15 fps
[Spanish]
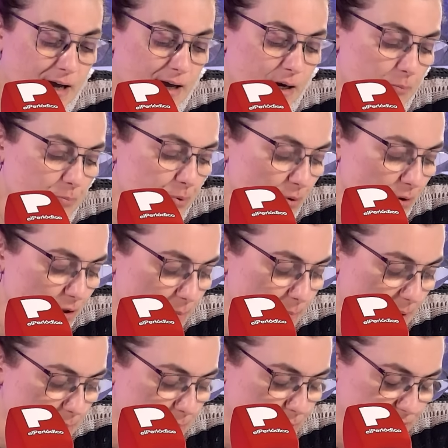al pueblo de
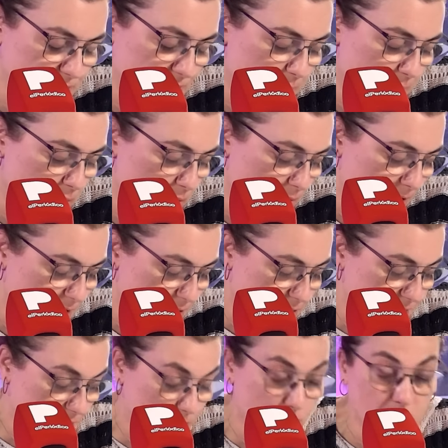Paiporte, al pueblo
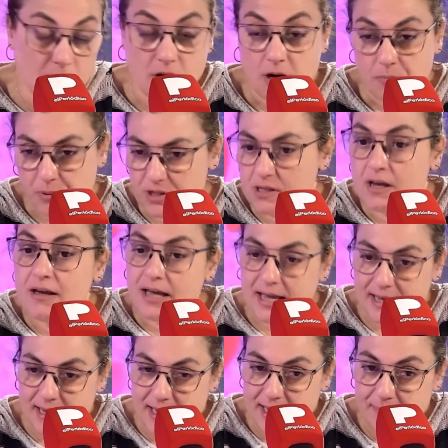valenciano, pues
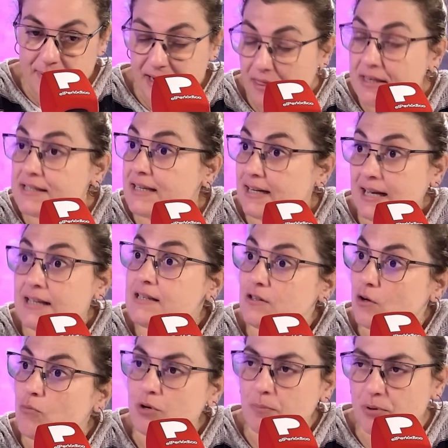eh, parece ser que ha
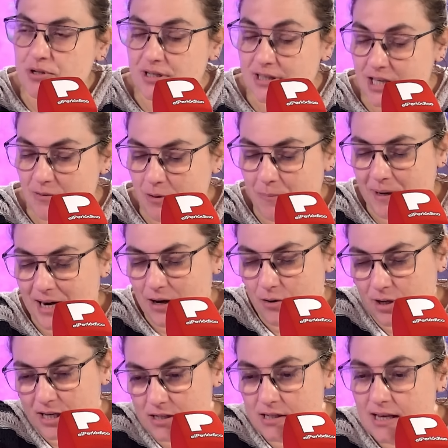sido muy positivo para
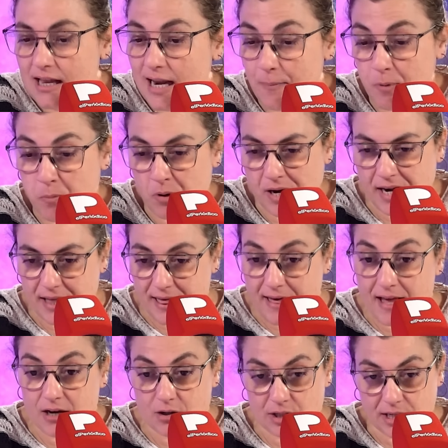lo que es la popularidad
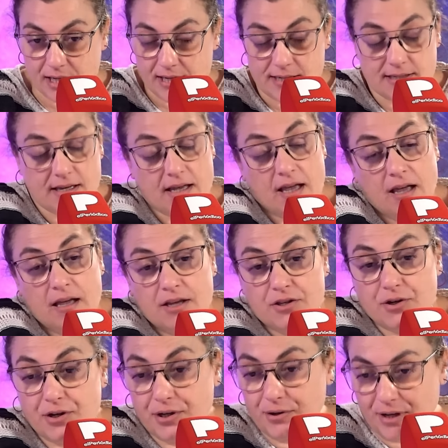de los reyes.
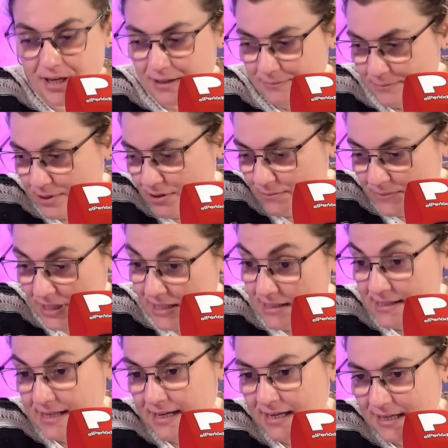Yo creo que, bueno, en
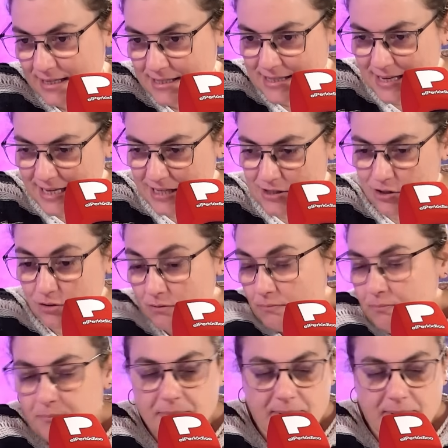este, en este caso